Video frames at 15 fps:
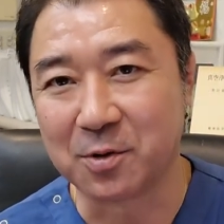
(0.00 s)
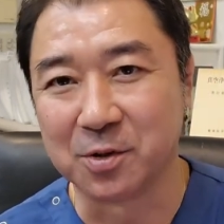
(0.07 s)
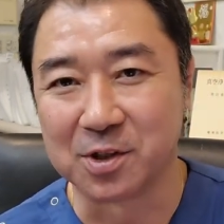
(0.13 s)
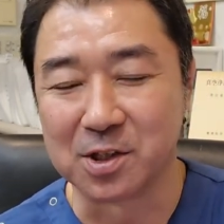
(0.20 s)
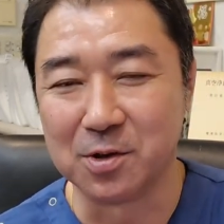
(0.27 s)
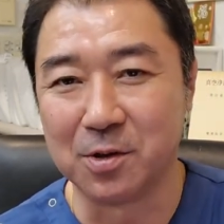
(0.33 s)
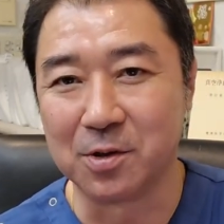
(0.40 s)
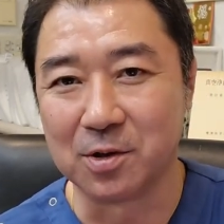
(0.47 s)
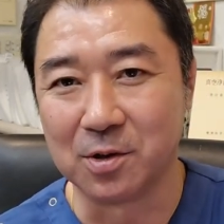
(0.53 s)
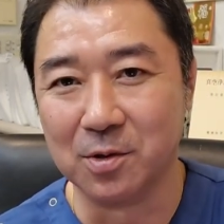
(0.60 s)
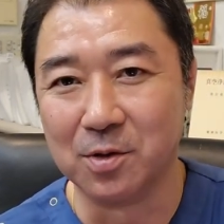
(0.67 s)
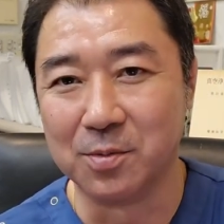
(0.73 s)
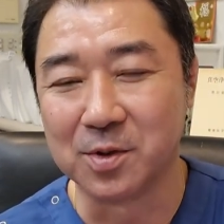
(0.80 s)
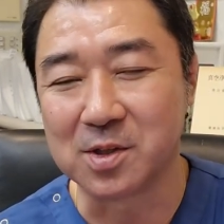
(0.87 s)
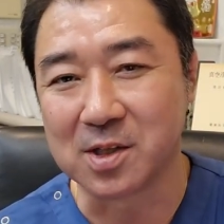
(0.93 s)
腰の
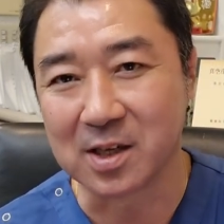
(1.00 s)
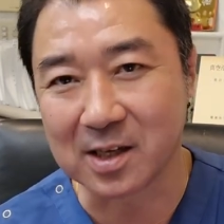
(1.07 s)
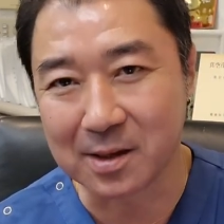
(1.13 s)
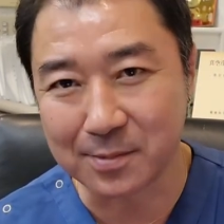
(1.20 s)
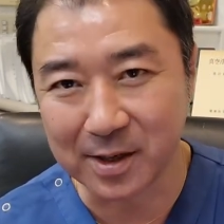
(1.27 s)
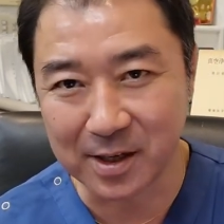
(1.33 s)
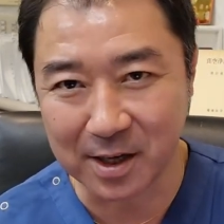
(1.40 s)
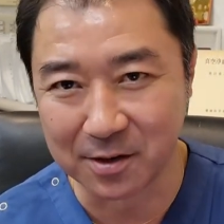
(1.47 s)
腰部椎間板